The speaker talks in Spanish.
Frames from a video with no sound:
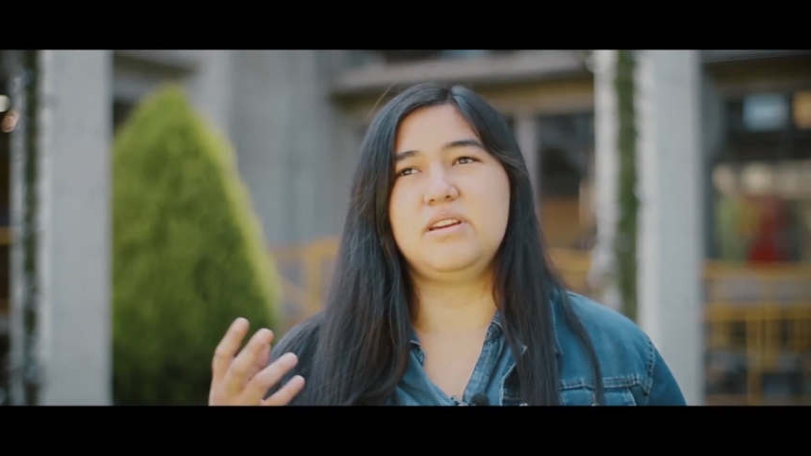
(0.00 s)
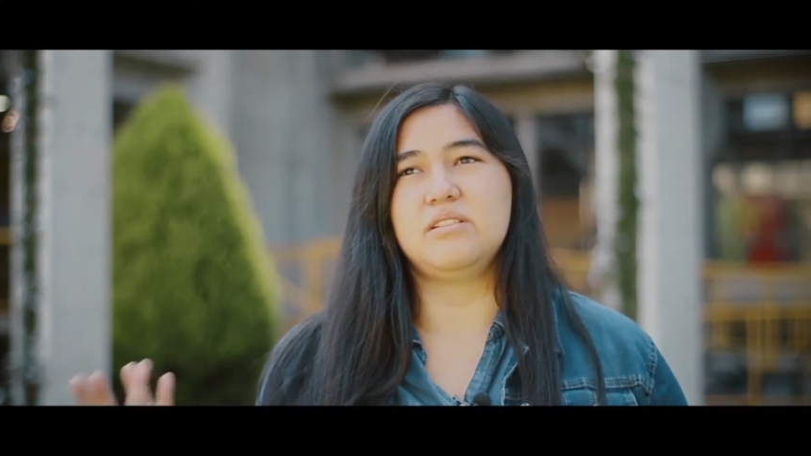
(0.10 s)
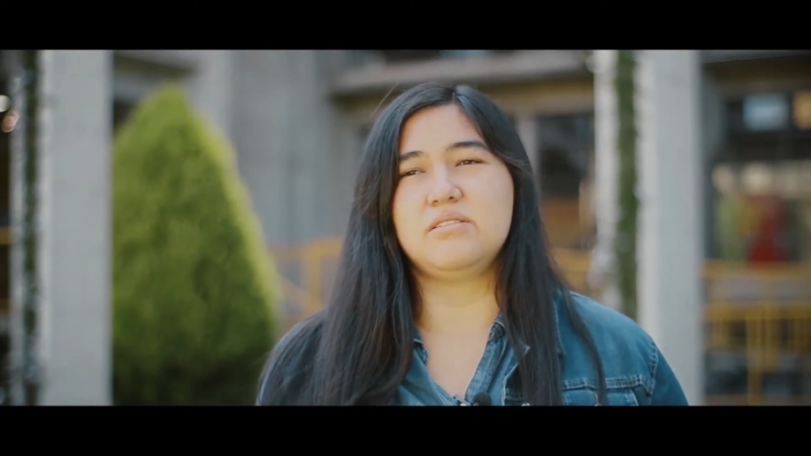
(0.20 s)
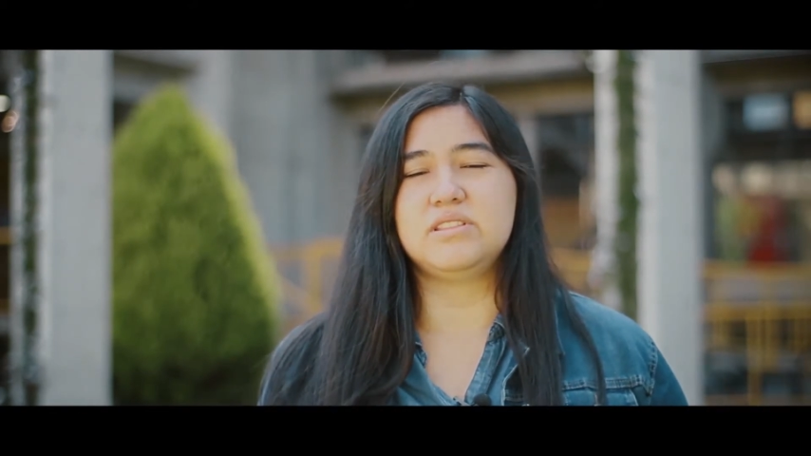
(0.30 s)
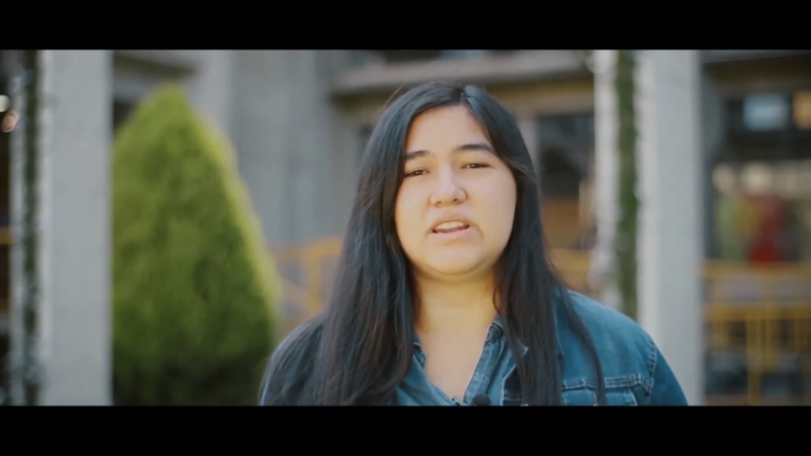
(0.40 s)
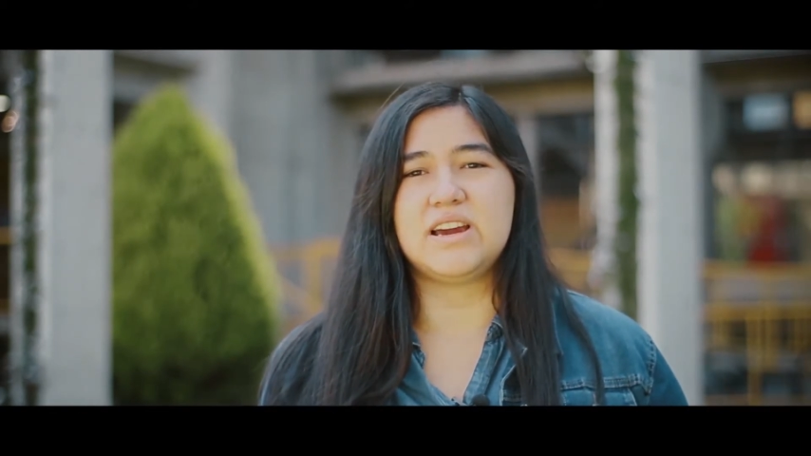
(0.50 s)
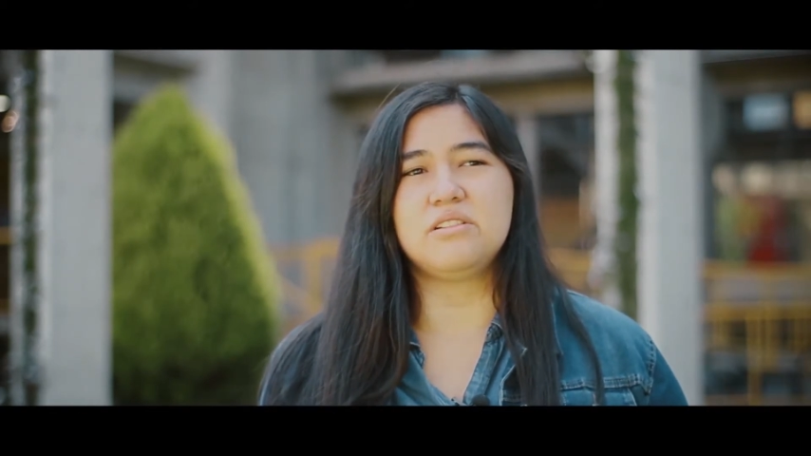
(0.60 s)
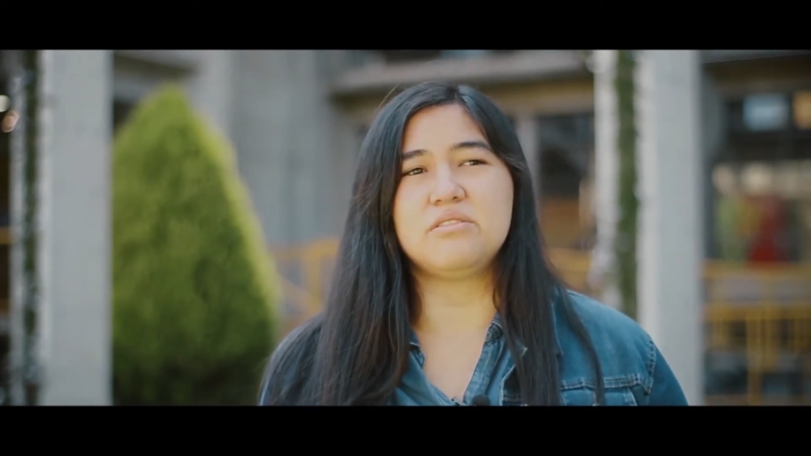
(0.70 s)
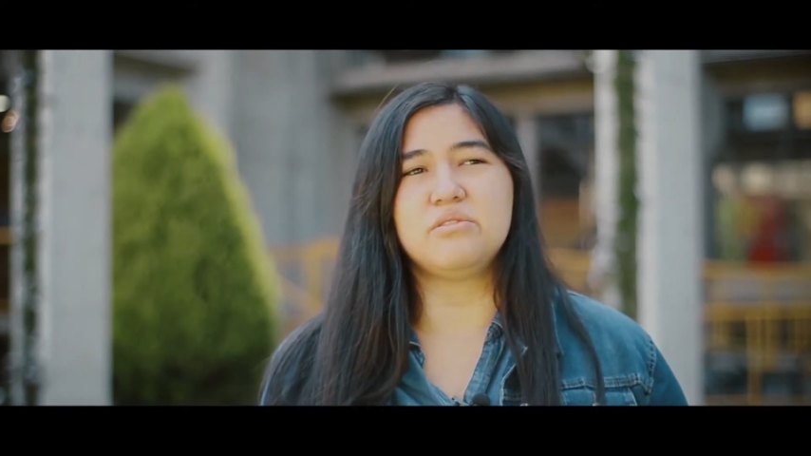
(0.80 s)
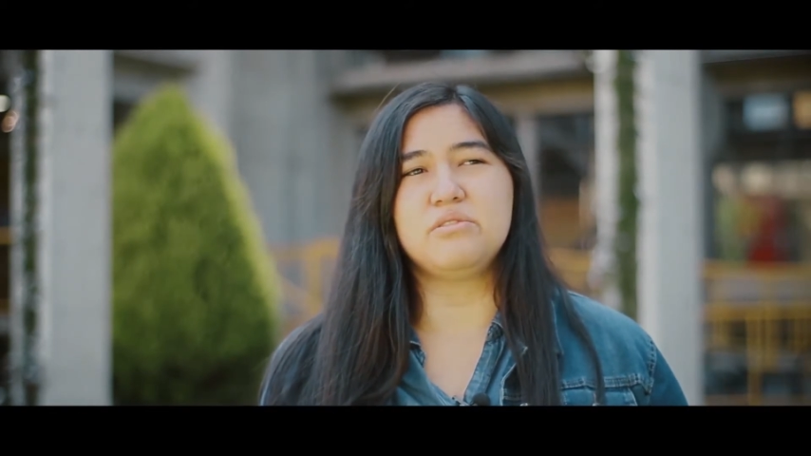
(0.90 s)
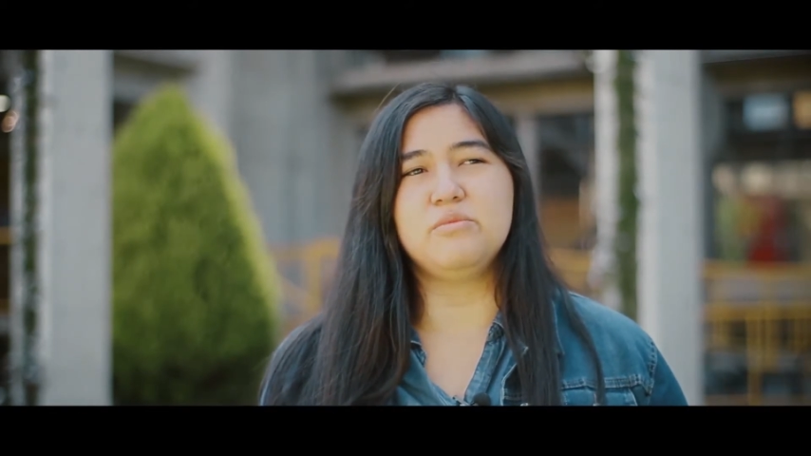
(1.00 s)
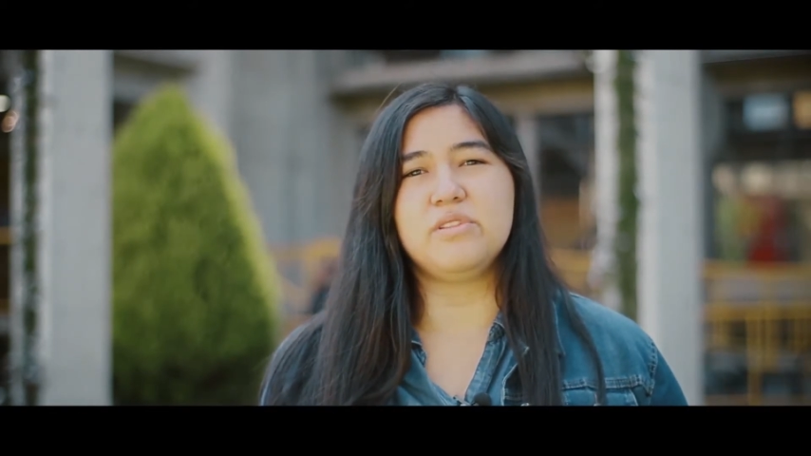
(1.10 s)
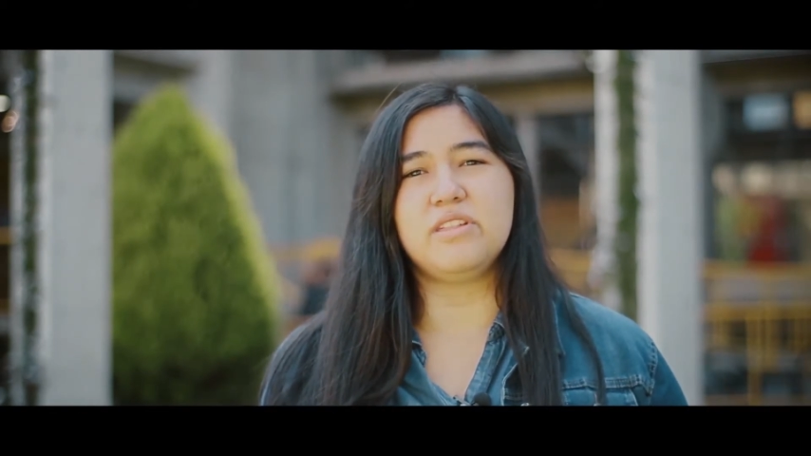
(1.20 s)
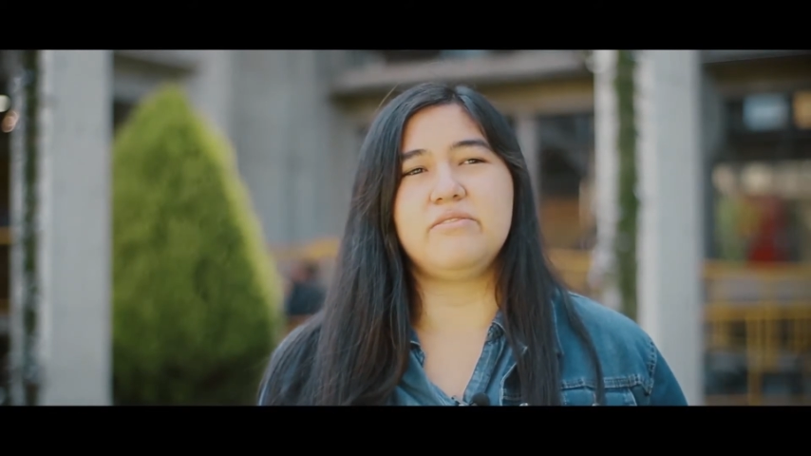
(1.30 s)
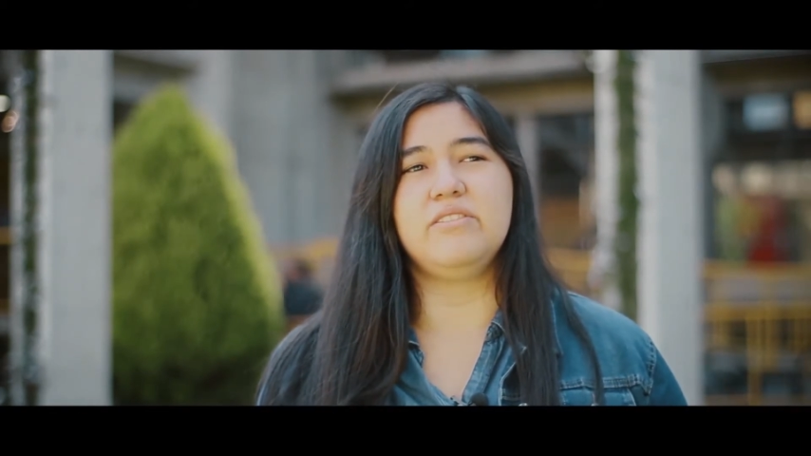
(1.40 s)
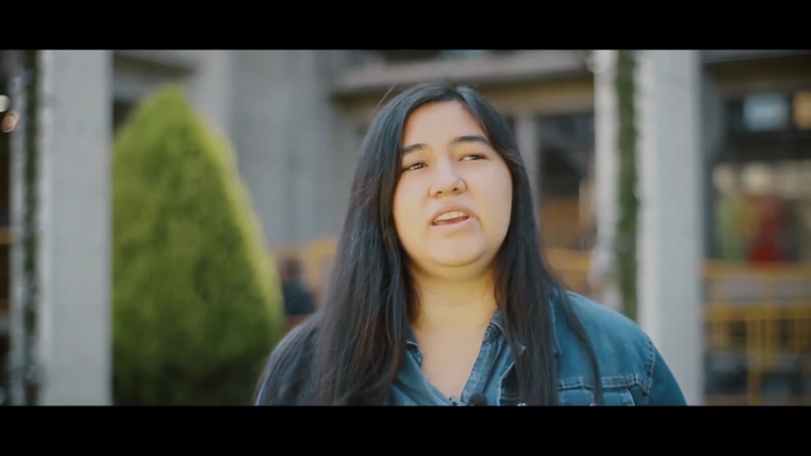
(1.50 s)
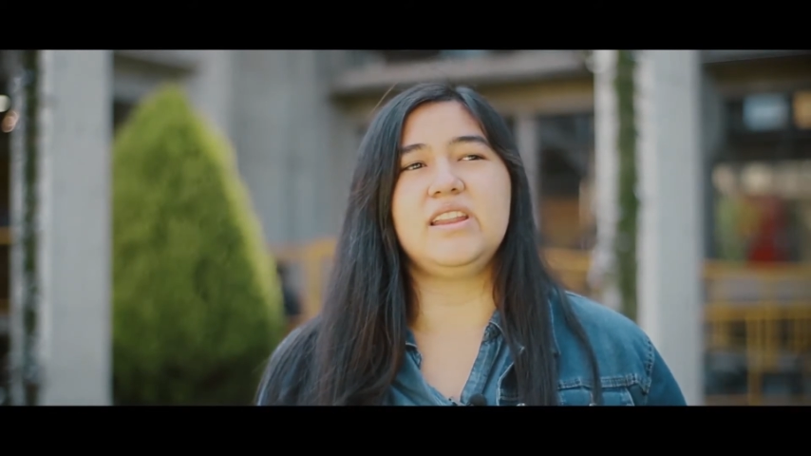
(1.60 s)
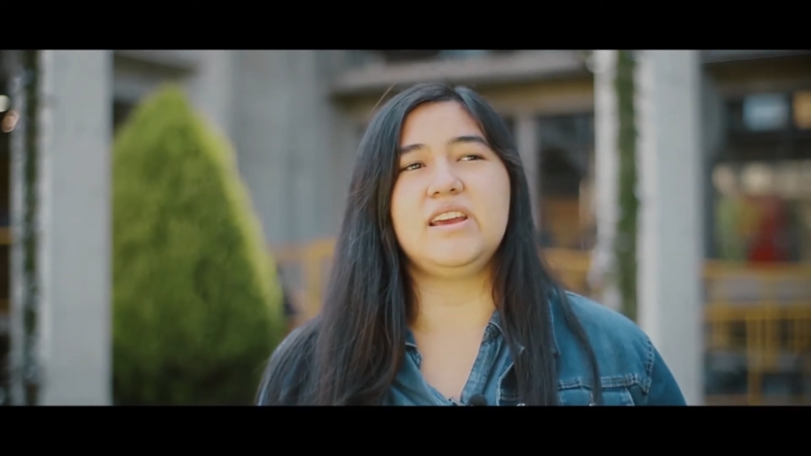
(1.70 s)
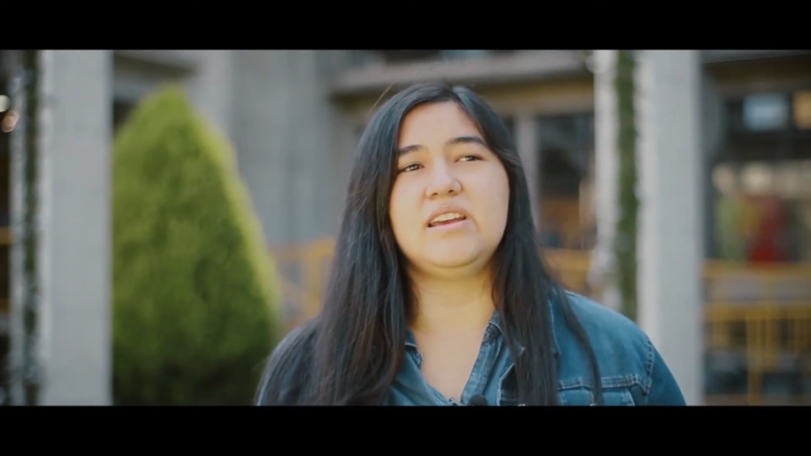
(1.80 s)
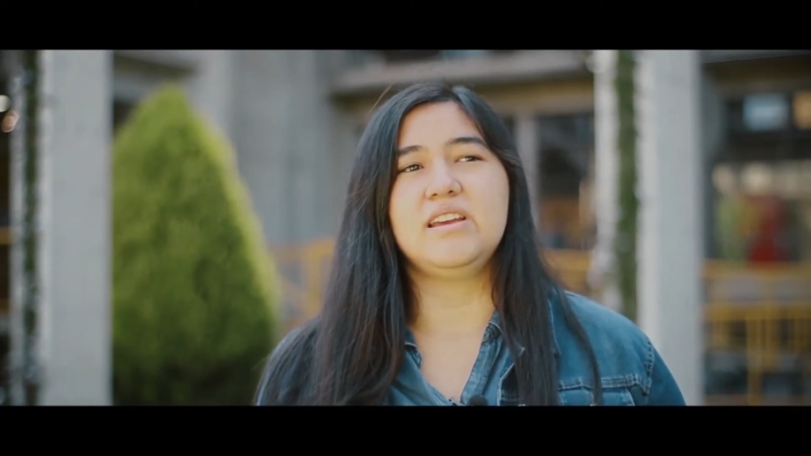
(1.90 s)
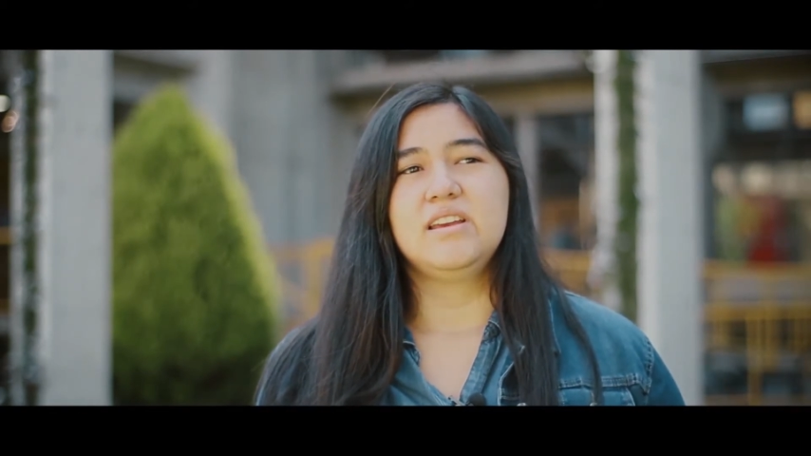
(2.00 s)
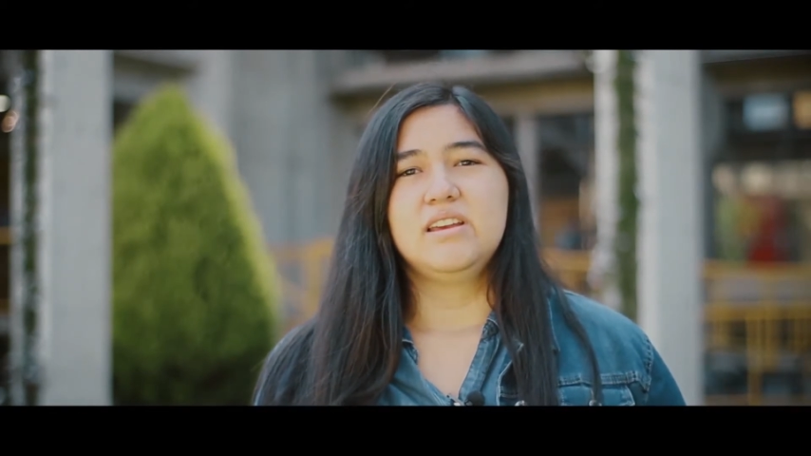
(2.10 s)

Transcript: eh, con, trabajar con grupos de afuera,